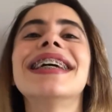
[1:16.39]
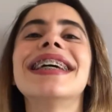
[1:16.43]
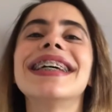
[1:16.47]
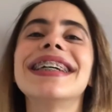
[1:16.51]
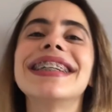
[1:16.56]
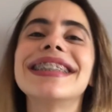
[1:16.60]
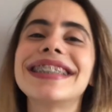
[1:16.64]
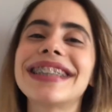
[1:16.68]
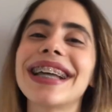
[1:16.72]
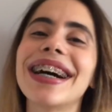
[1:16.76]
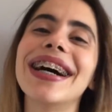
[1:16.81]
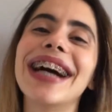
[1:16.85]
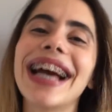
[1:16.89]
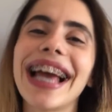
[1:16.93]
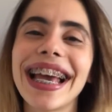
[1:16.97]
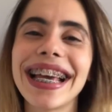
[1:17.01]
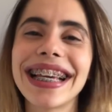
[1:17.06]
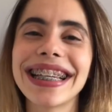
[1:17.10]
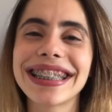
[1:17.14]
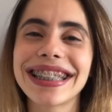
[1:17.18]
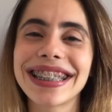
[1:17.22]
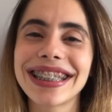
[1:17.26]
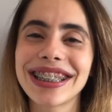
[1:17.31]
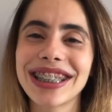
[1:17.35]
Então
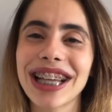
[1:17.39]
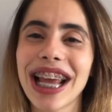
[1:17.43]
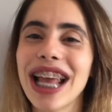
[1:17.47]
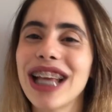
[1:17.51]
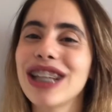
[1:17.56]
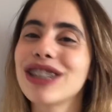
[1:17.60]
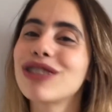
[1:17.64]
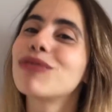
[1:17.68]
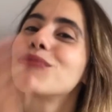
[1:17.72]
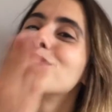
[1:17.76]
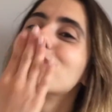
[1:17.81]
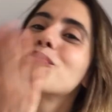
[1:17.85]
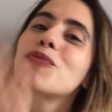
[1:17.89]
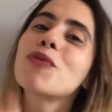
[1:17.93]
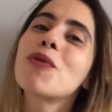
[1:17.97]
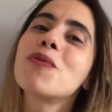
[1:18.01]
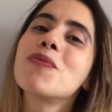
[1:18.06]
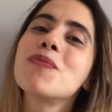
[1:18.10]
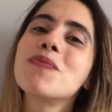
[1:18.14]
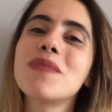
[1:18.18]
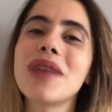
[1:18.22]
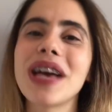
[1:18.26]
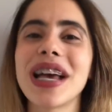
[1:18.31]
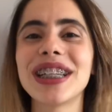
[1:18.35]
é isso, gente.
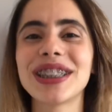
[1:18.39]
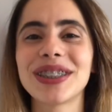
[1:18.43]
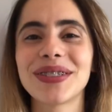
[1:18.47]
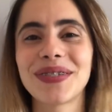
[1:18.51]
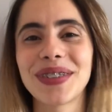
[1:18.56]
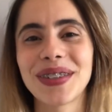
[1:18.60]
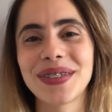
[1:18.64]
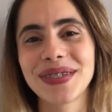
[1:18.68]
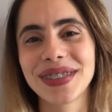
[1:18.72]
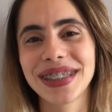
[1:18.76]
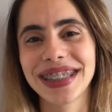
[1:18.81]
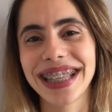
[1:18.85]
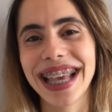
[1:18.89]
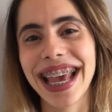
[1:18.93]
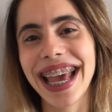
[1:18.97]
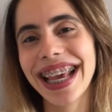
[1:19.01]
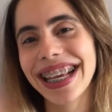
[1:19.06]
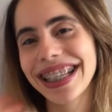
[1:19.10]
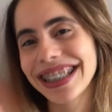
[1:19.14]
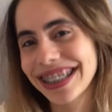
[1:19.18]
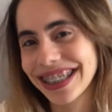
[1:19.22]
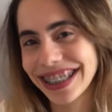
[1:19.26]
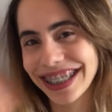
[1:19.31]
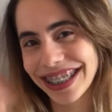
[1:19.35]
Um beijo para
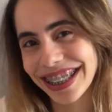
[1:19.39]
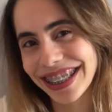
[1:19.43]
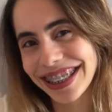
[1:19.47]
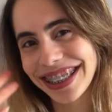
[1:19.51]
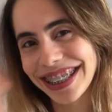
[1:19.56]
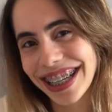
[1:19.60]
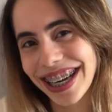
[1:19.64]
vocês. Tchau,